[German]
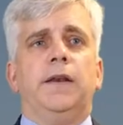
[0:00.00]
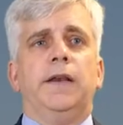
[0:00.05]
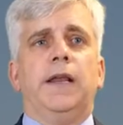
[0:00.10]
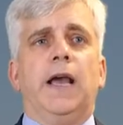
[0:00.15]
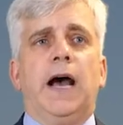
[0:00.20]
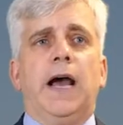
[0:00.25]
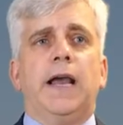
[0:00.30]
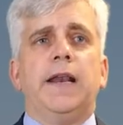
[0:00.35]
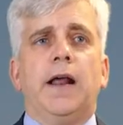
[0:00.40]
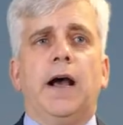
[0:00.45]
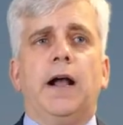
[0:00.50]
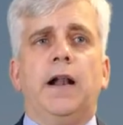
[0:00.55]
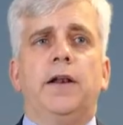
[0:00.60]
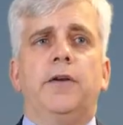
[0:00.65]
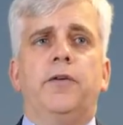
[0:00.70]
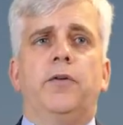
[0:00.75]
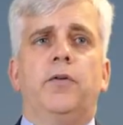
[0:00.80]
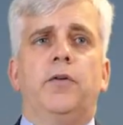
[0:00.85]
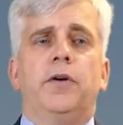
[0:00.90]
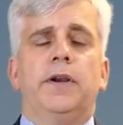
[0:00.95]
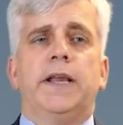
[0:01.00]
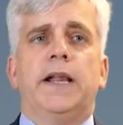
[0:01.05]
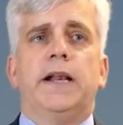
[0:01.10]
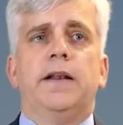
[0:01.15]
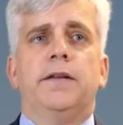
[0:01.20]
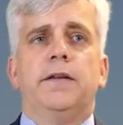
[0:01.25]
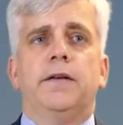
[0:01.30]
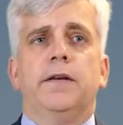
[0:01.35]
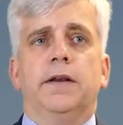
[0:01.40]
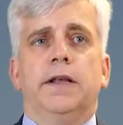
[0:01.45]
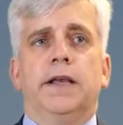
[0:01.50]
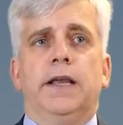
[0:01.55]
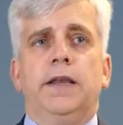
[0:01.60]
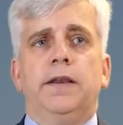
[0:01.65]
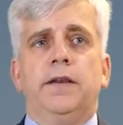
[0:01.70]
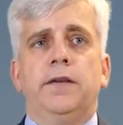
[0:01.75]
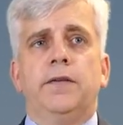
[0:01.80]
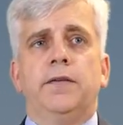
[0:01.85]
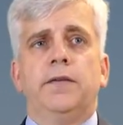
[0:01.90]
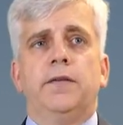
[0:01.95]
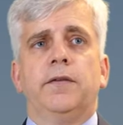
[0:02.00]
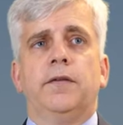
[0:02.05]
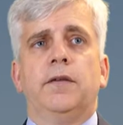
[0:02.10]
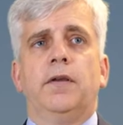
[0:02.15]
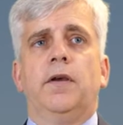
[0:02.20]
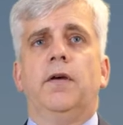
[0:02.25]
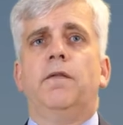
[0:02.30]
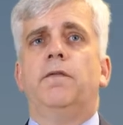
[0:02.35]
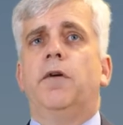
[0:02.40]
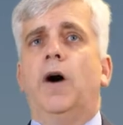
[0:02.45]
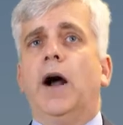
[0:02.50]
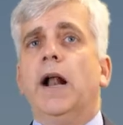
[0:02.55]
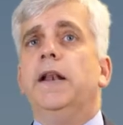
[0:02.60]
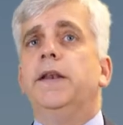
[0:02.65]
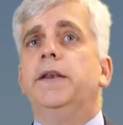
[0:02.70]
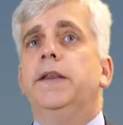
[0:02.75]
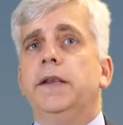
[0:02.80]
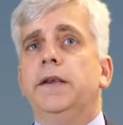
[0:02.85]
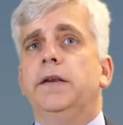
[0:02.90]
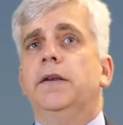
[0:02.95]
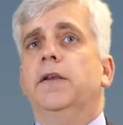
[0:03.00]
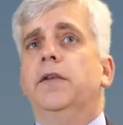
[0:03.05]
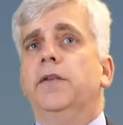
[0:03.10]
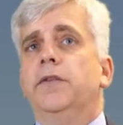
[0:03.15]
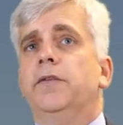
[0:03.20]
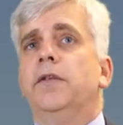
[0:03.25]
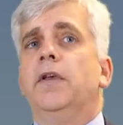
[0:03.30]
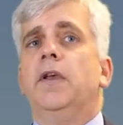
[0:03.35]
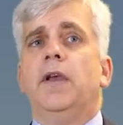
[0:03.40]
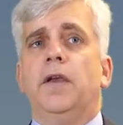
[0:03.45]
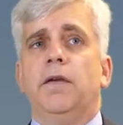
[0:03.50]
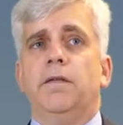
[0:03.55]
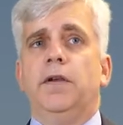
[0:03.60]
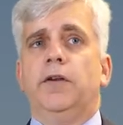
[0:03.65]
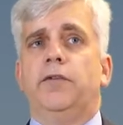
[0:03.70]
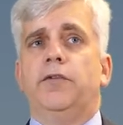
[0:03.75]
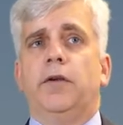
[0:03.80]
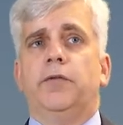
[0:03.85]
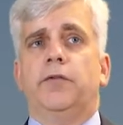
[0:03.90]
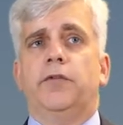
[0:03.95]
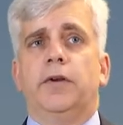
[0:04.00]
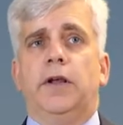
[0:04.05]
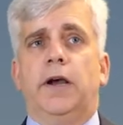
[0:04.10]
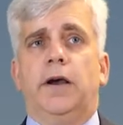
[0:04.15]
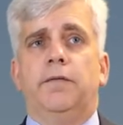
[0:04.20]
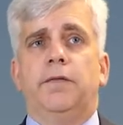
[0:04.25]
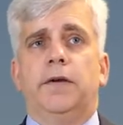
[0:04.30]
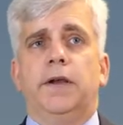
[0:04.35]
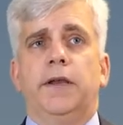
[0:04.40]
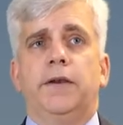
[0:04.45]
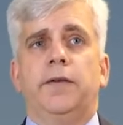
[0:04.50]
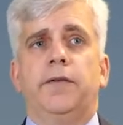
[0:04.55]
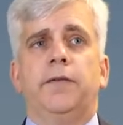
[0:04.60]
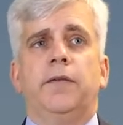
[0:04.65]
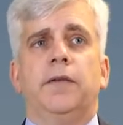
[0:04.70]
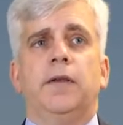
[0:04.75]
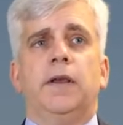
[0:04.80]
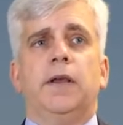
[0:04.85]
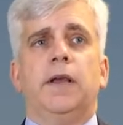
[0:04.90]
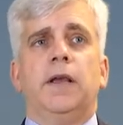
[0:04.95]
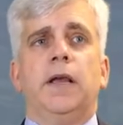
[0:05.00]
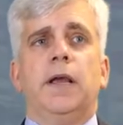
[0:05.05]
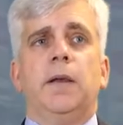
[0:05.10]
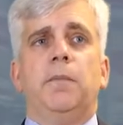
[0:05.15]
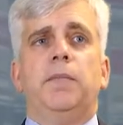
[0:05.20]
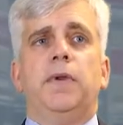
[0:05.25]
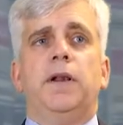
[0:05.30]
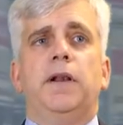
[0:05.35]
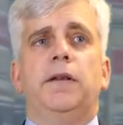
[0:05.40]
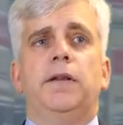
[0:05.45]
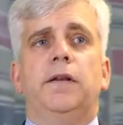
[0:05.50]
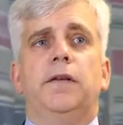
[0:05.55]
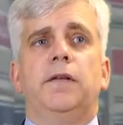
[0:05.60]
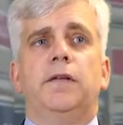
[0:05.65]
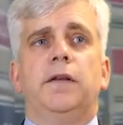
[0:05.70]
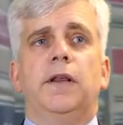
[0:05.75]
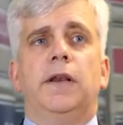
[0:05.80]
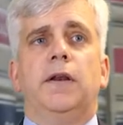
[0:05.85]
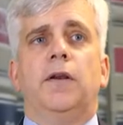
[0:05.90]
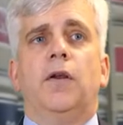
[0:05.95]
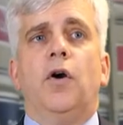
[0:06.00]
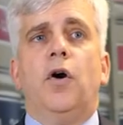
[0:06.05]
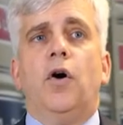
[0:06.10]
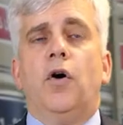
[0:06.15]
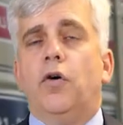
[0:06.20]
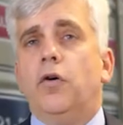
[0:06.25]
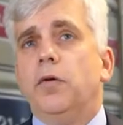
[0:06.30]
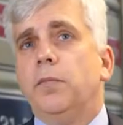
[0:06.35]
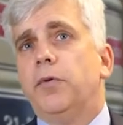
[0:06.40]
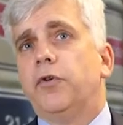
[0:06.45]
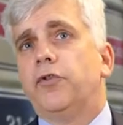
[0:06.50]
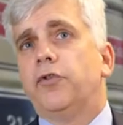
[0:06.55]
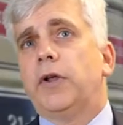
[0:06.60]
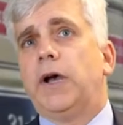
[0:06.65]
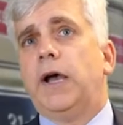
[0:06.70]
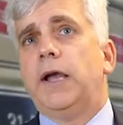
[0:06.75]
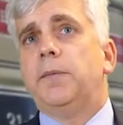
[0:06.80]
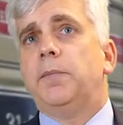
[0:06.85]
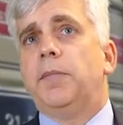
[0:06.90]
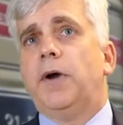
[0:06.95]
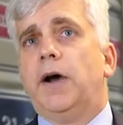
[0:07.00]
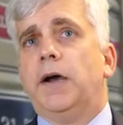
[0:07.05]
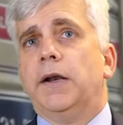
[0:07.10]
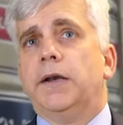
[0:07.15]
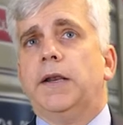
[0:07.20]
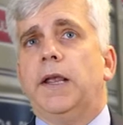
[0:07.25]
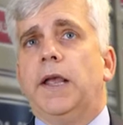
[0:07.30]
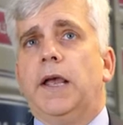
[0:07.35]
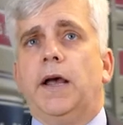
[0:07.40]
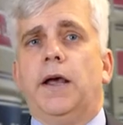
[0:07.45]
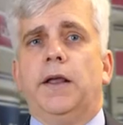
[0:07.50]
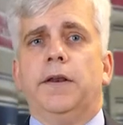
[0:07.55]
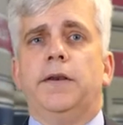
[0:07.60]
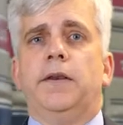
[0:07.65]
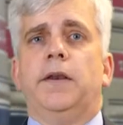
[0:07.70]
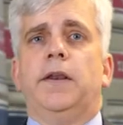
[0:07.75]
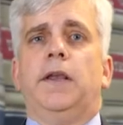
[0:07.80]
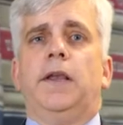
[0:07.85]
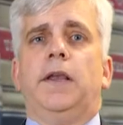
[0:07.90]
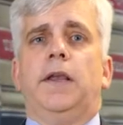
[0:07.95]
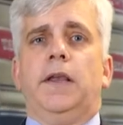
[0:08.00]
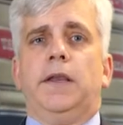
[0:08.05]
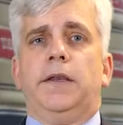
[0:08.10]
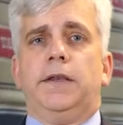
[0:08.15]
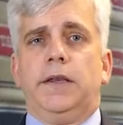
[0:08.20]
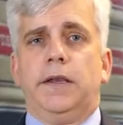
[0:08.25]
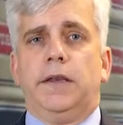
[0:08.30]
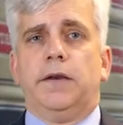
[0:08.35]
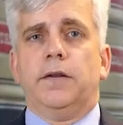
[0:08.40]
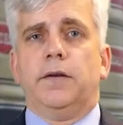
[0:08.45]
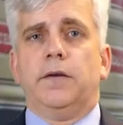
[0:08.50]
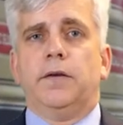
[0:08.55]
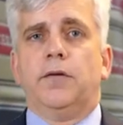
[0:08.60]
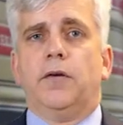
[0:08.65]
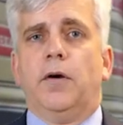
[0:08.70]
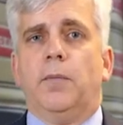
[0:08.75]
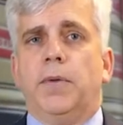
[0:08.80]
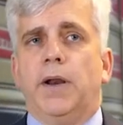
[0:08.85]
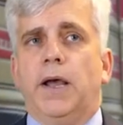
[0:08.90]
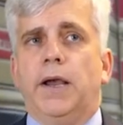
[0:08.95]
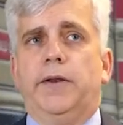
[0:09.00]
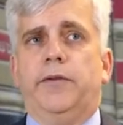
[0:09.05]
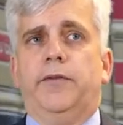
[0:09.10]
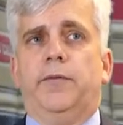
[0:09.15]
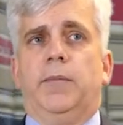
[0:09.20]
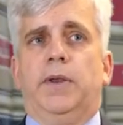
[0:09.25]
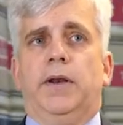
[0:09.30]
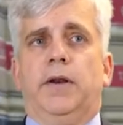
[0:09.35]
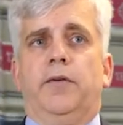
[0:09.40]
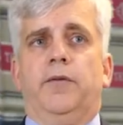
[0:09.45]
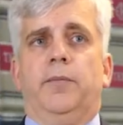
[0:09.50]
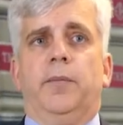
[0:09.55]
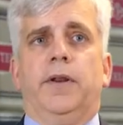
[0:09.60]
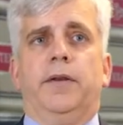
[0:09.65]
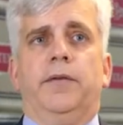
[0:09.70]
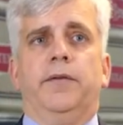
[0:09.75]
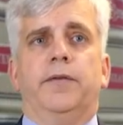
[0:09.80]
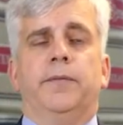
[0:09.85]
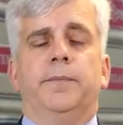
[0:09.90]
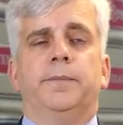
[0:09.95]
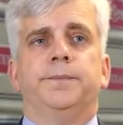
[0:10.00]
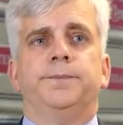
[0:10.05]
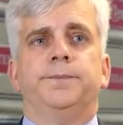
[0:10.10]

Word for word: Die Einhaltung geltenden Rechts, vor allen Dingen des Wirtschaftsstrafrechts, bildet den unbestreitbaren Kern jeden Compliance-Managements.